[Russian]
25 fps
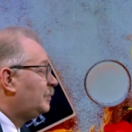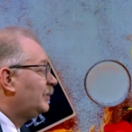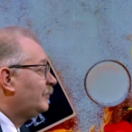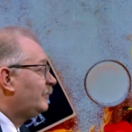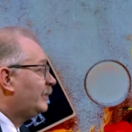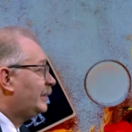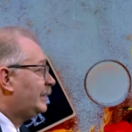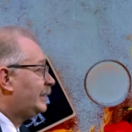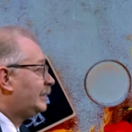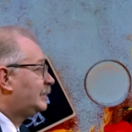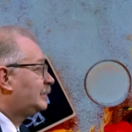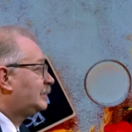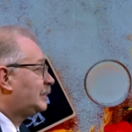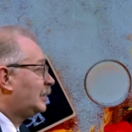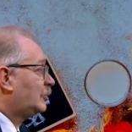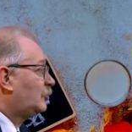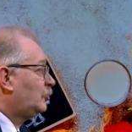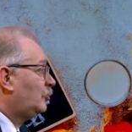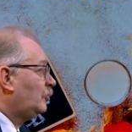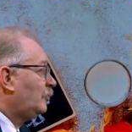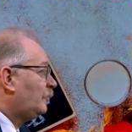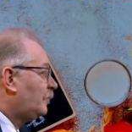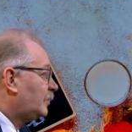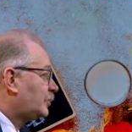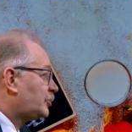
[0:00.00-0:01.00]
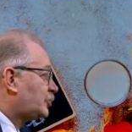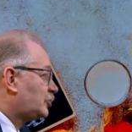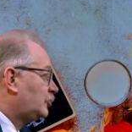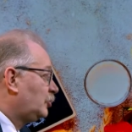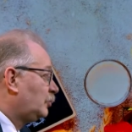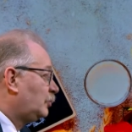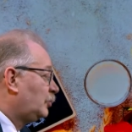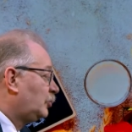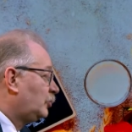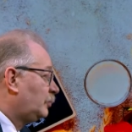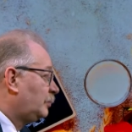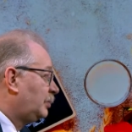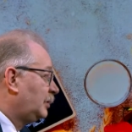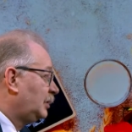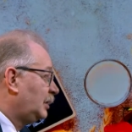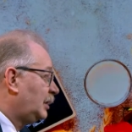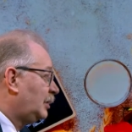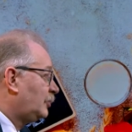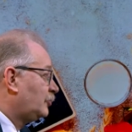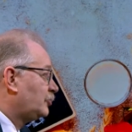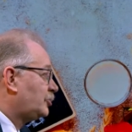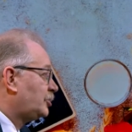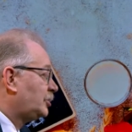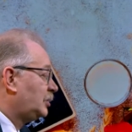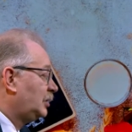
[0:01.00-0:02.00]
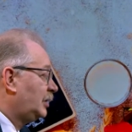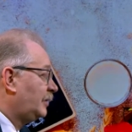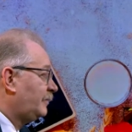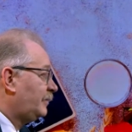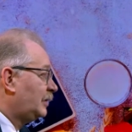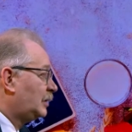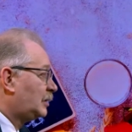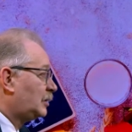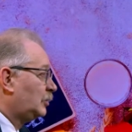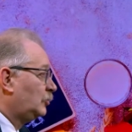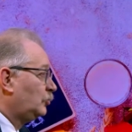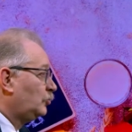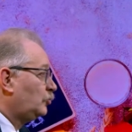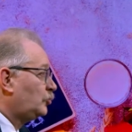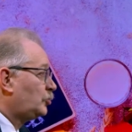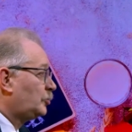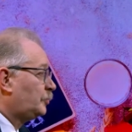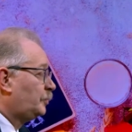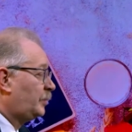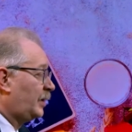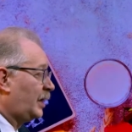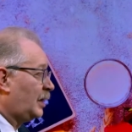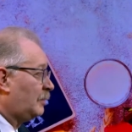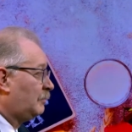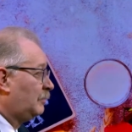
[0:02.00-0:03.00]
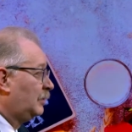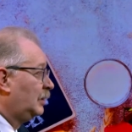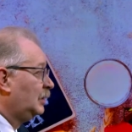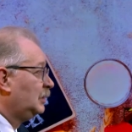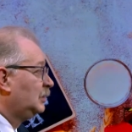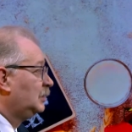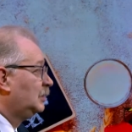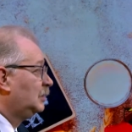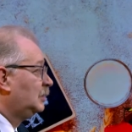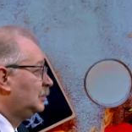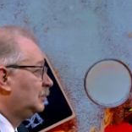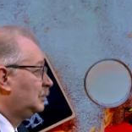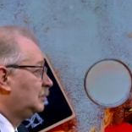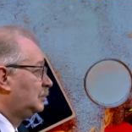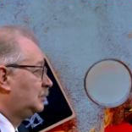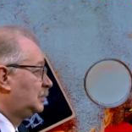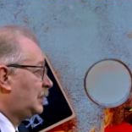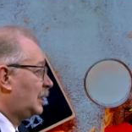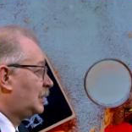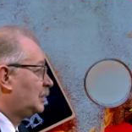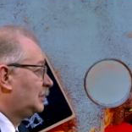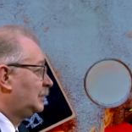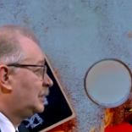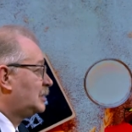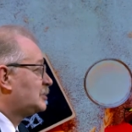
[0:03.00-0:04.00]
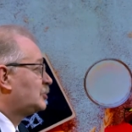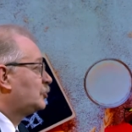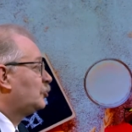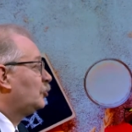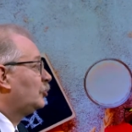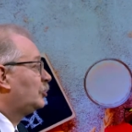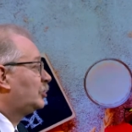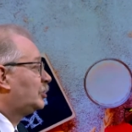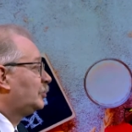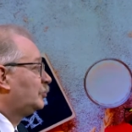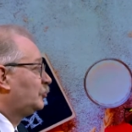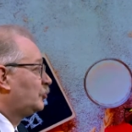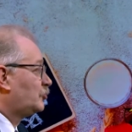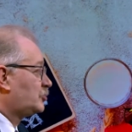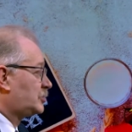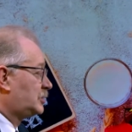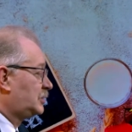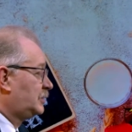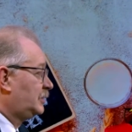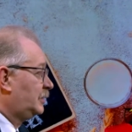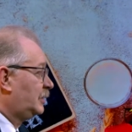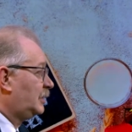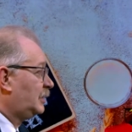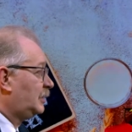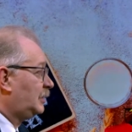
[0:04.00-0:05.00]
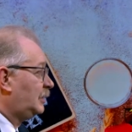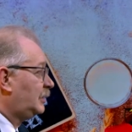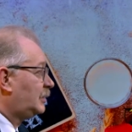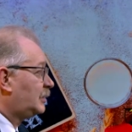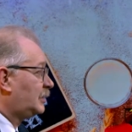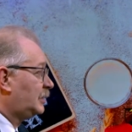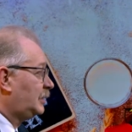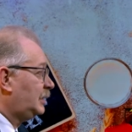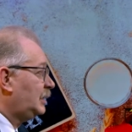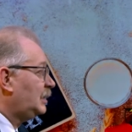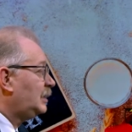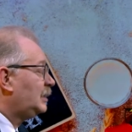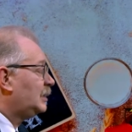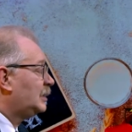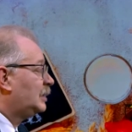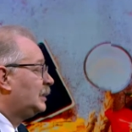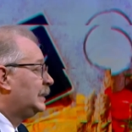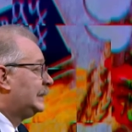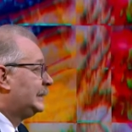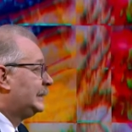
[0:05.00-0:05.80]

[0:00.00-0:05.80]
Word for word: бывает такого, чтобы была у человека, ну уж прям так, настолько множественная аллергия,